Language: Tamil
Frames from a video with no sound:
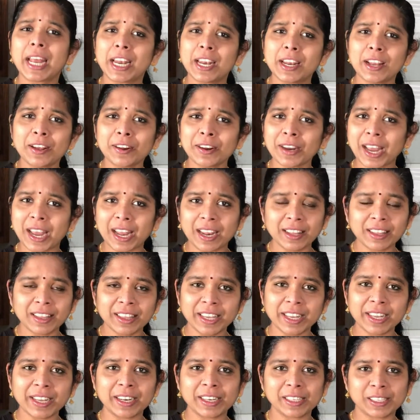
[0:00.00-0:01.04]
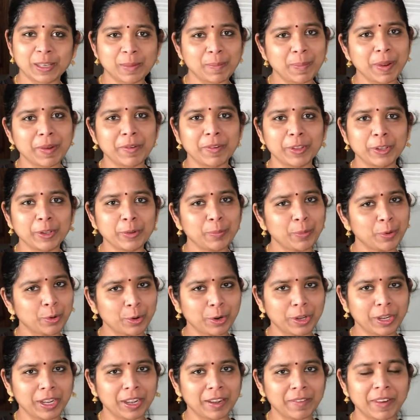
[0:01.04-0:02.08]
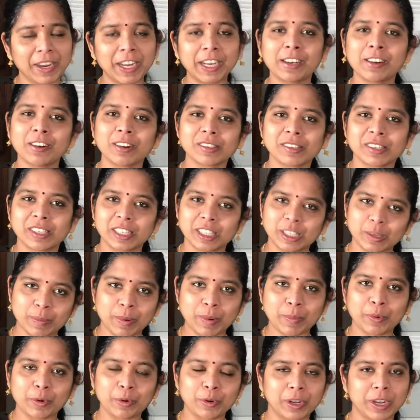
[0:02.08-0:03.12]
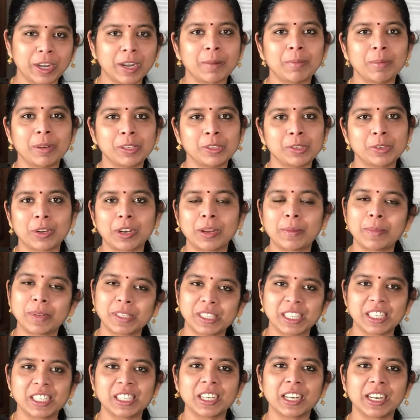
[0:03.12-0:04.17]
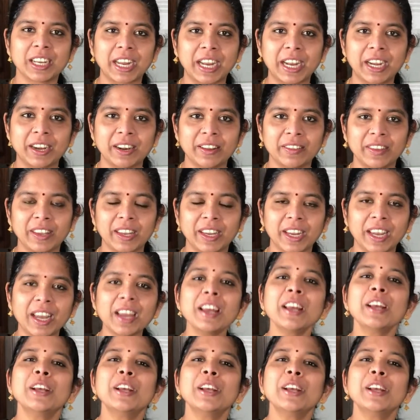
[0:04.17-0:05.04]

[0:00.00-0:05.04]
எல்லோரும் ஹெல்த்தி ரெசிபி வந்து போடுங்க வெயிட் லாஸ் ரெசிபி போடுங்க அப்படின்னு சொல்லி மெசேஜில் கேட்டிருந்தீங்க